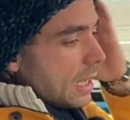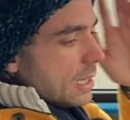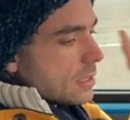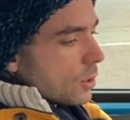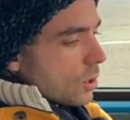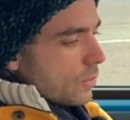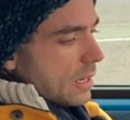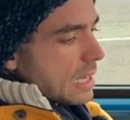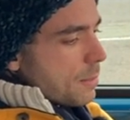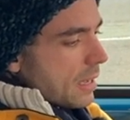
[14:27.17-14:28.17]
ist eine
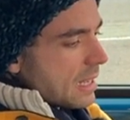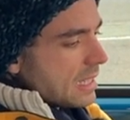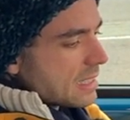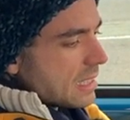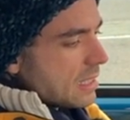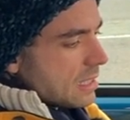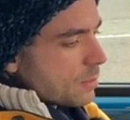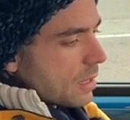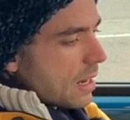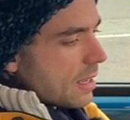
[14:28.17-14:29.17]
Rückfahrkamera, die ist dann in
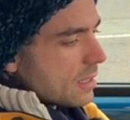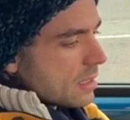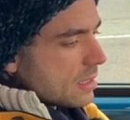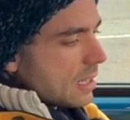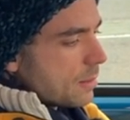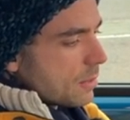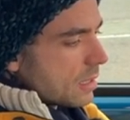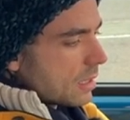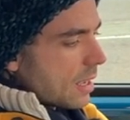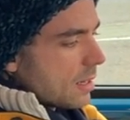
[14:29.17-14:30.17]
diesem kleinen System,
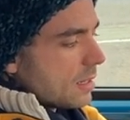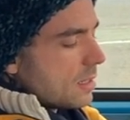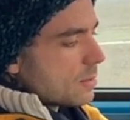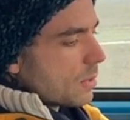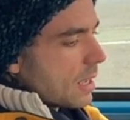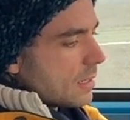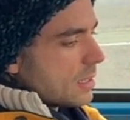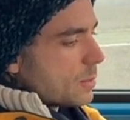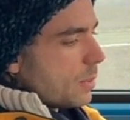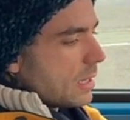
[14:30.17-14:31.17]
in, diesem kleinen
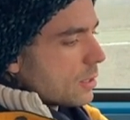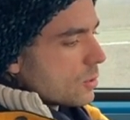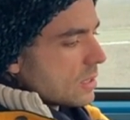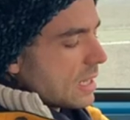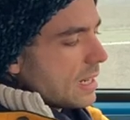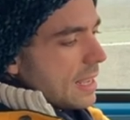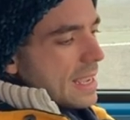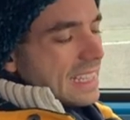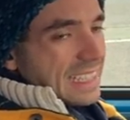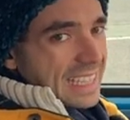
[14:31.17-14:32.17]
Display dann zu sehen.
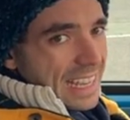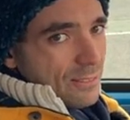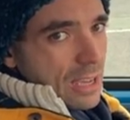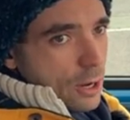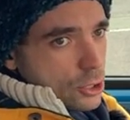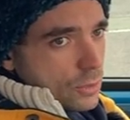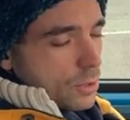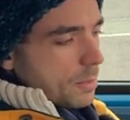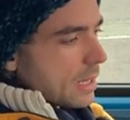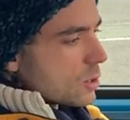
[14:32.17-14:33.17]
Die kennen wir auch schon
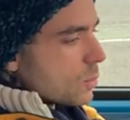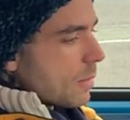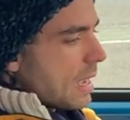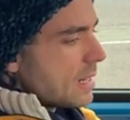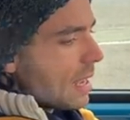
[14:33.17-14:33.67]
vom ganz normalen